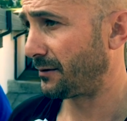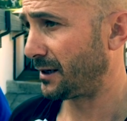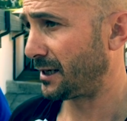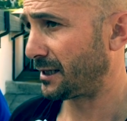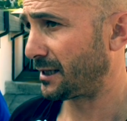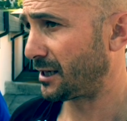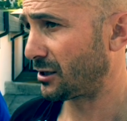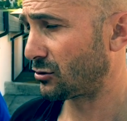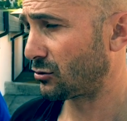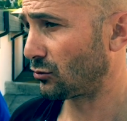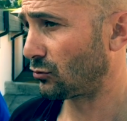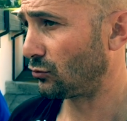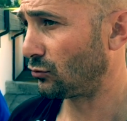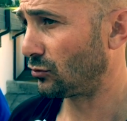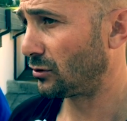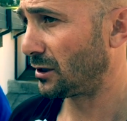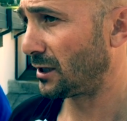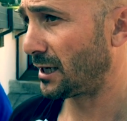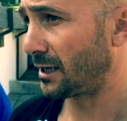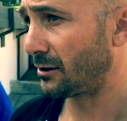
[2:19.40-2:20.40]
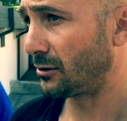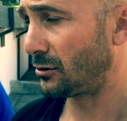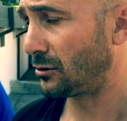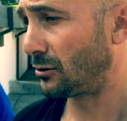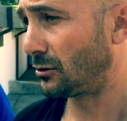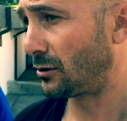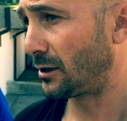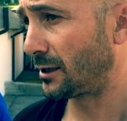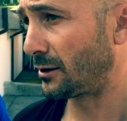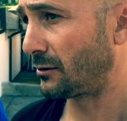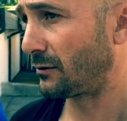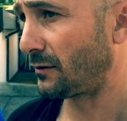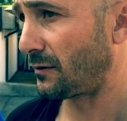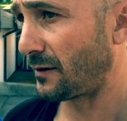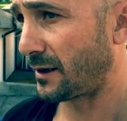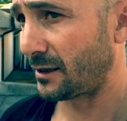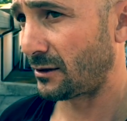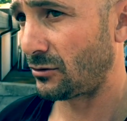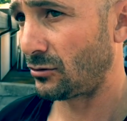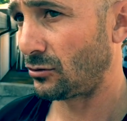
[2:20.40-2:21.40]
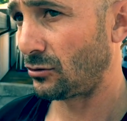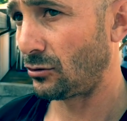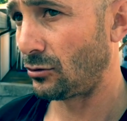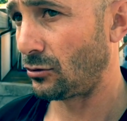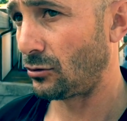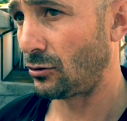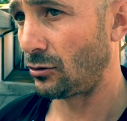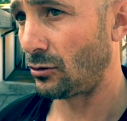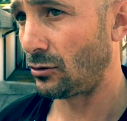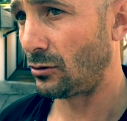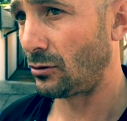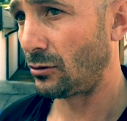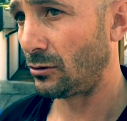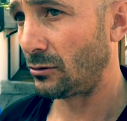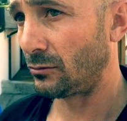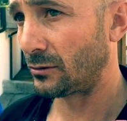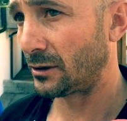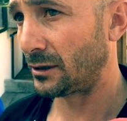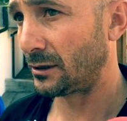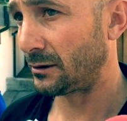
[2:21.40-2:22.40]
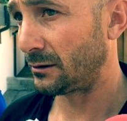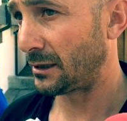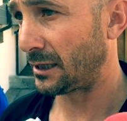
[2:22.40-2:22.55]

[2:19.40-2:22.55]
fino adesso tutti hanno, hanno fatto mm,